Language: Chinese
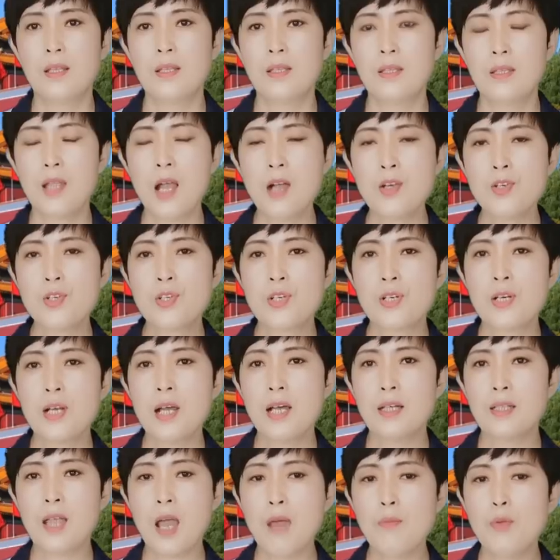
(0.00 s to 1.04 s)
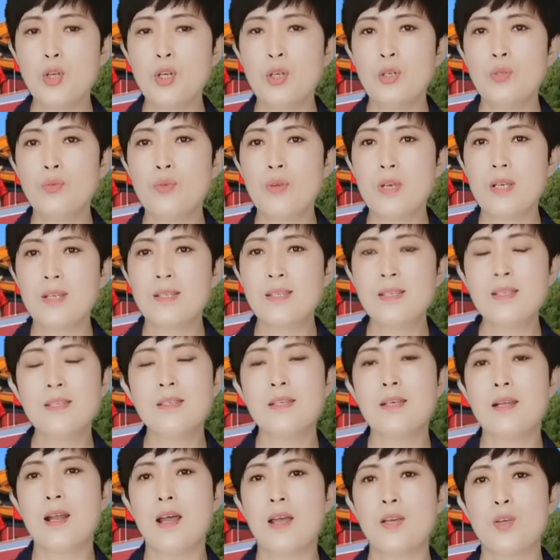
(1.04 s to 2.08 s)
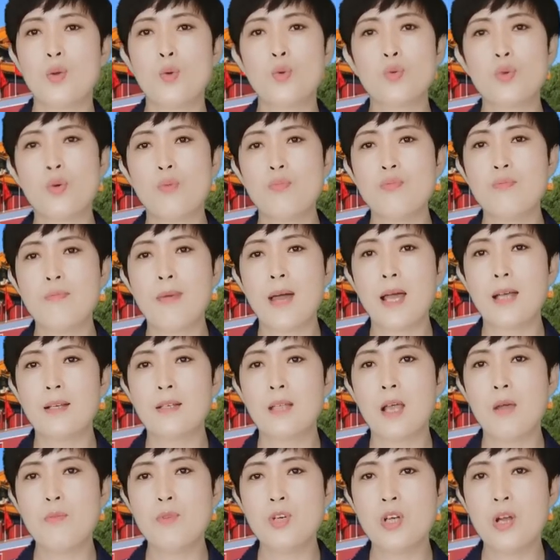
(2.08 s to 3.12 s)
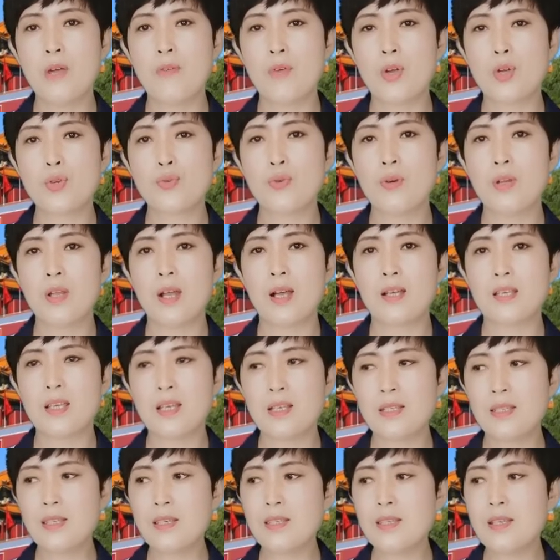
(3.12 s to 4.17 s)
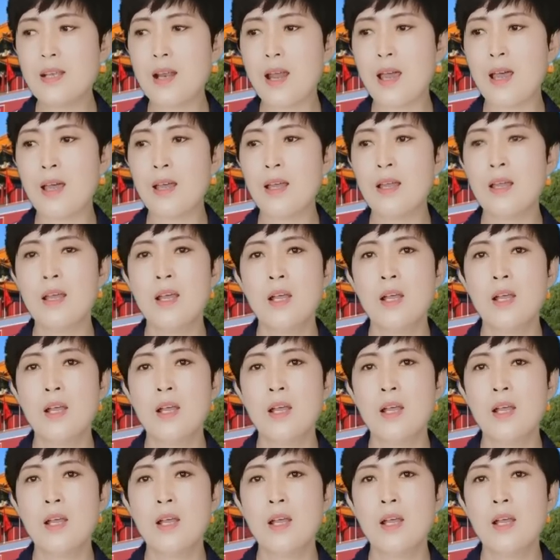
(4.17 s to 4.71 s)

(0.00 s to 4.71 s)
当时呢，他们对新西兰有所不满，他们认为说呢，你新西兰